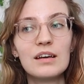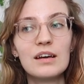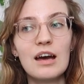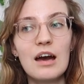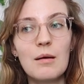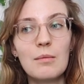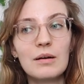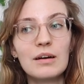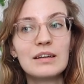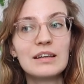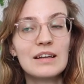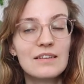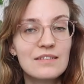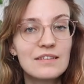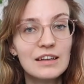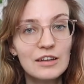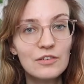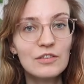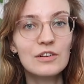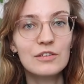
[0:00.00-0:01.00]
aber jetzt
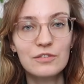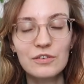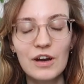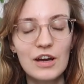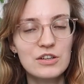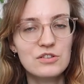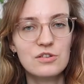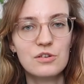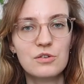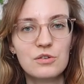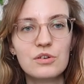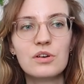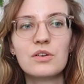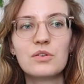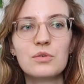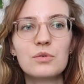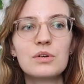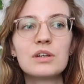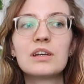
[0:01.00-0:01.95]
nicht viele Freistunden oder so.